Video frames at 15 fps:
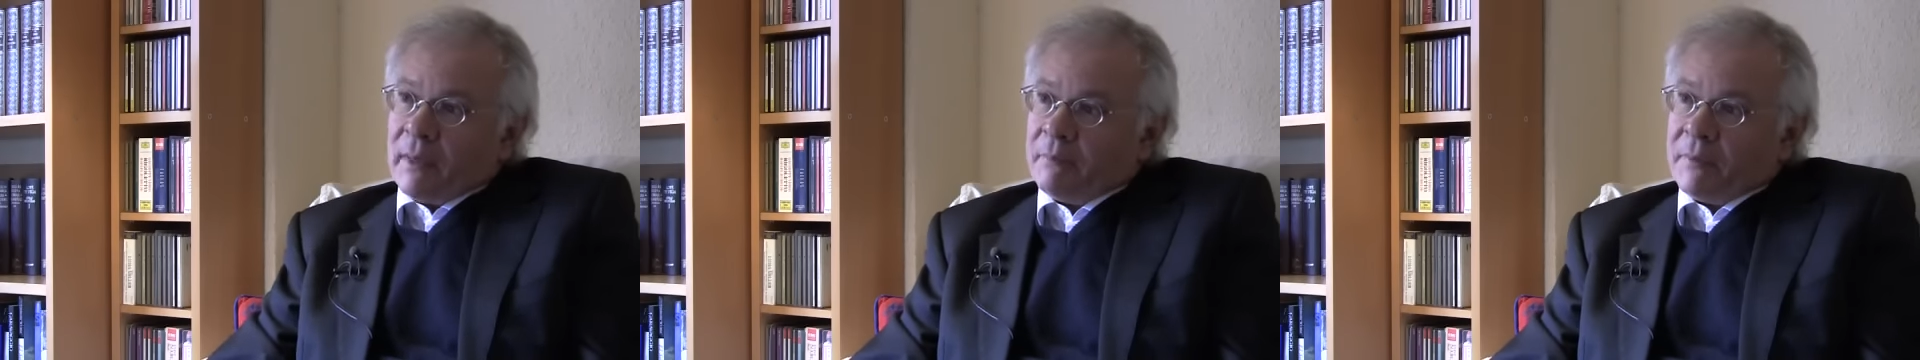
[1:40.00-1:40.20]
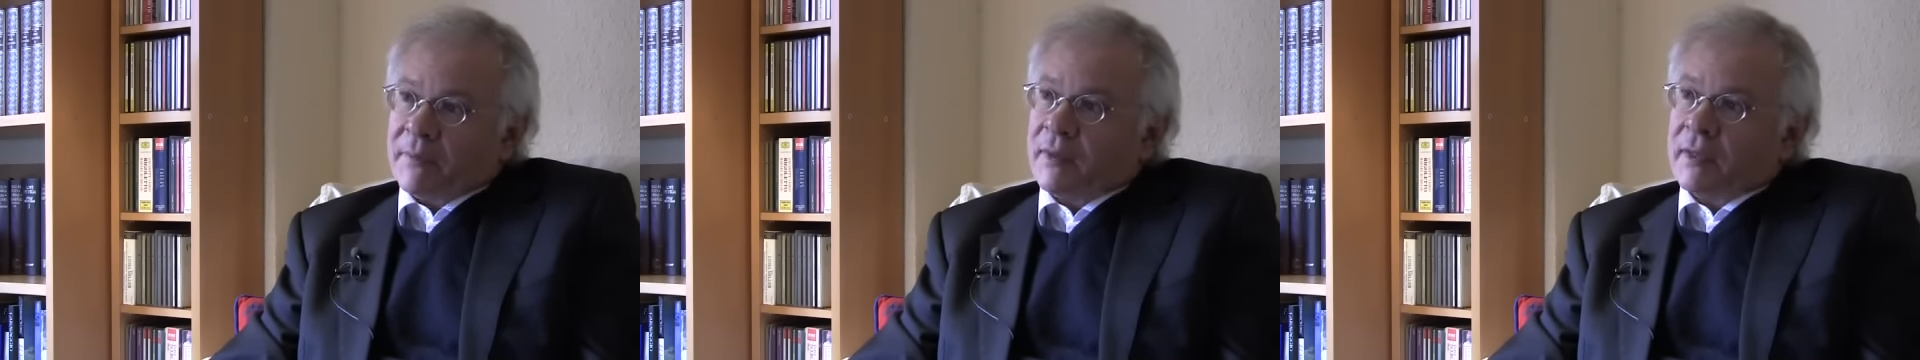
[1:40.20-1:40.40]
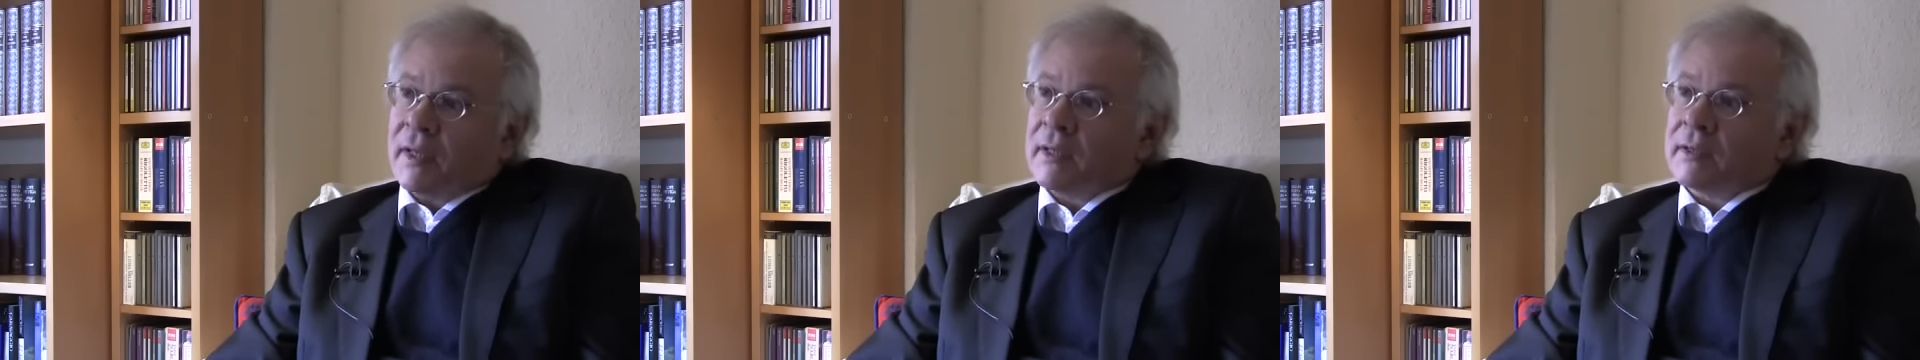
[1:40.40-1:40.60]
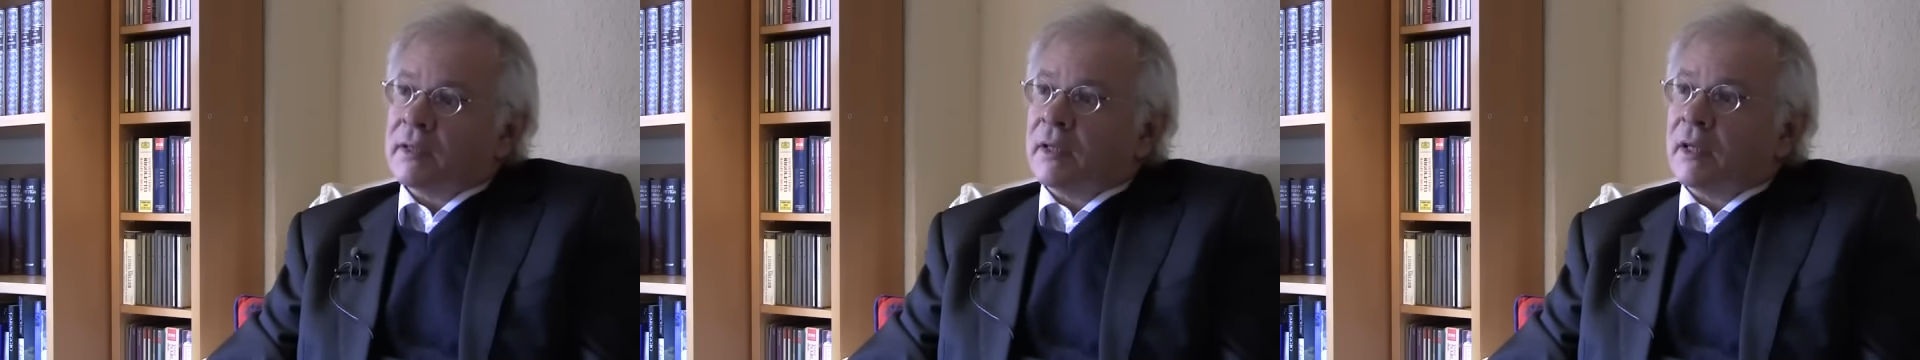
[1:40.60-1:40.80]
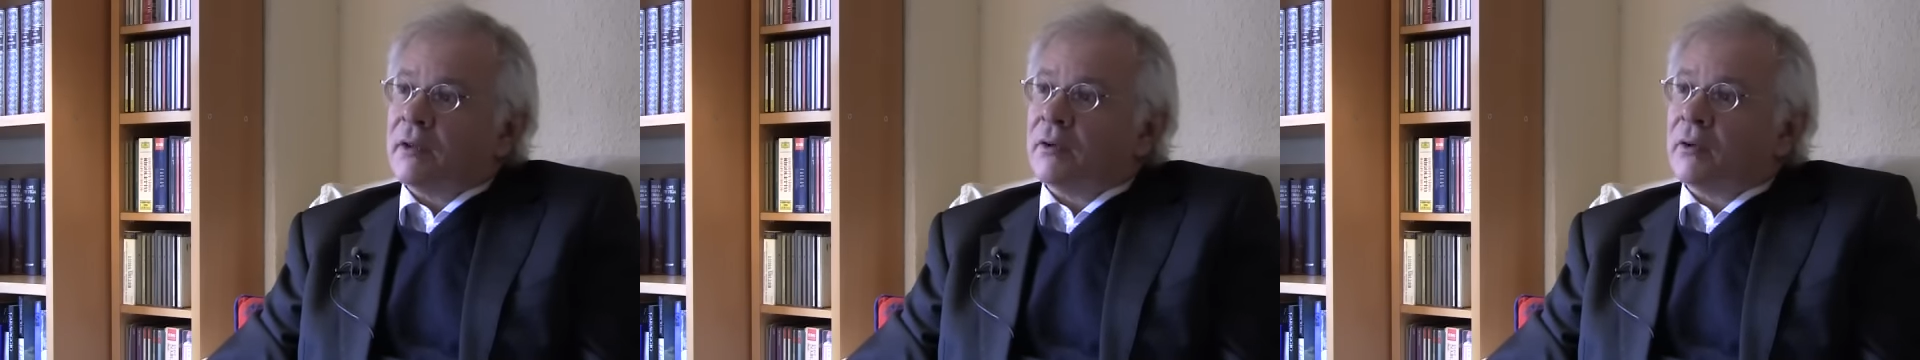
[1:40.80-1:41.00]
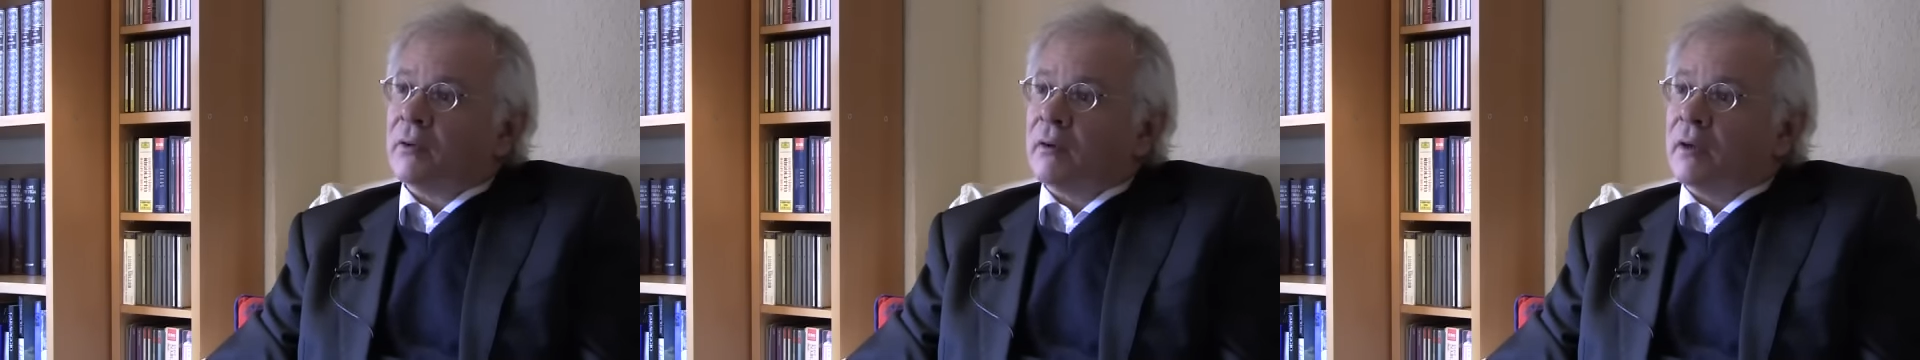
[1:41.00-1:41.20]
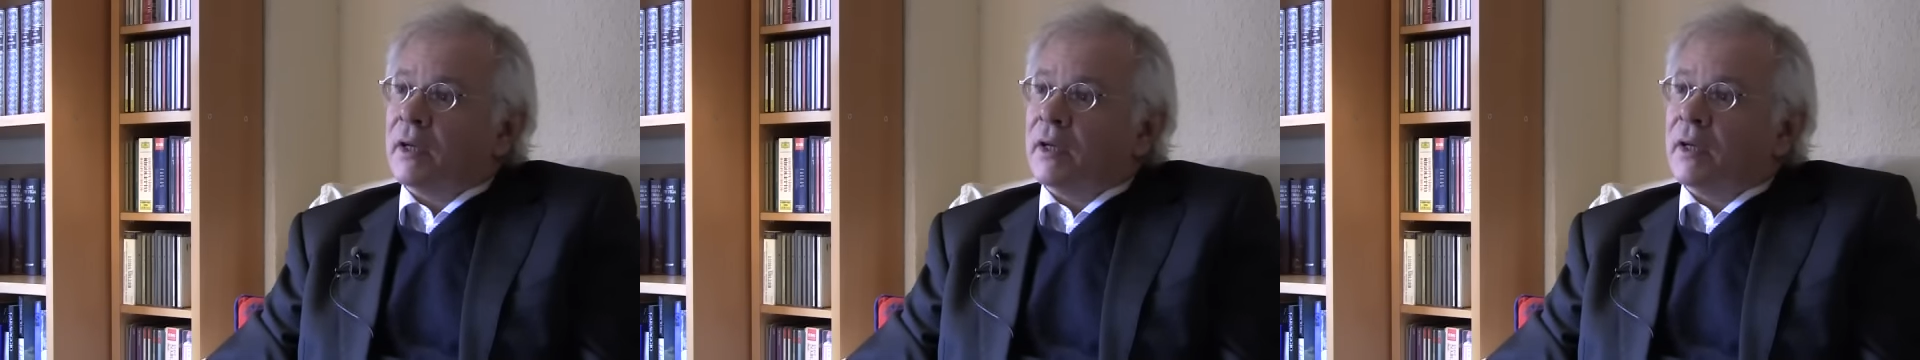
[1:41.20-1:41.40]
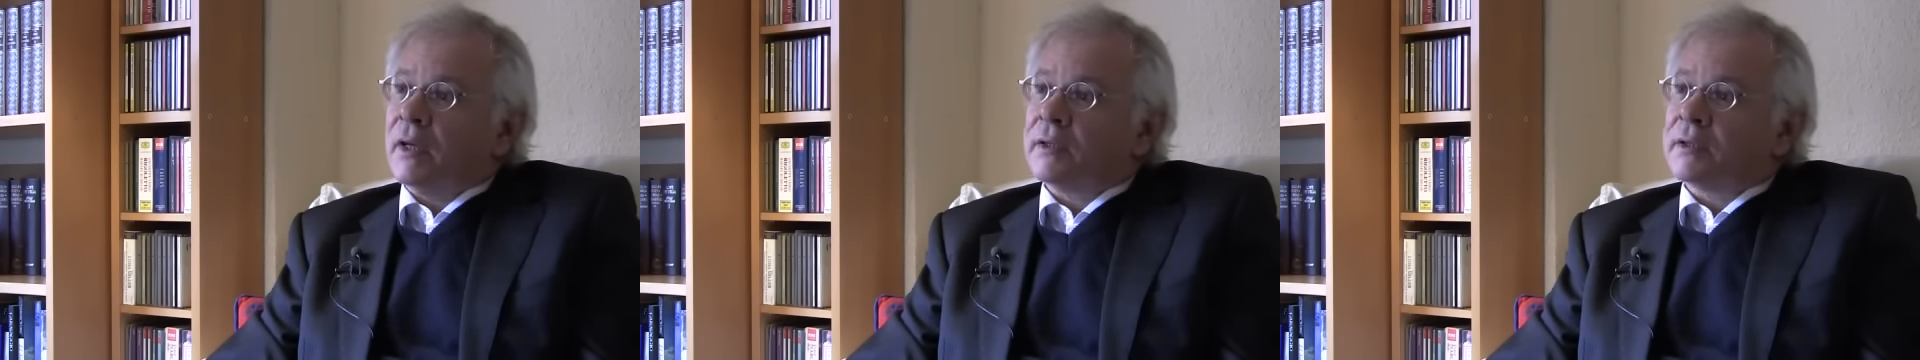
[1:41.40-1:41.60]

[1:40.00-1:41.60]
empieza a dejarse de lado en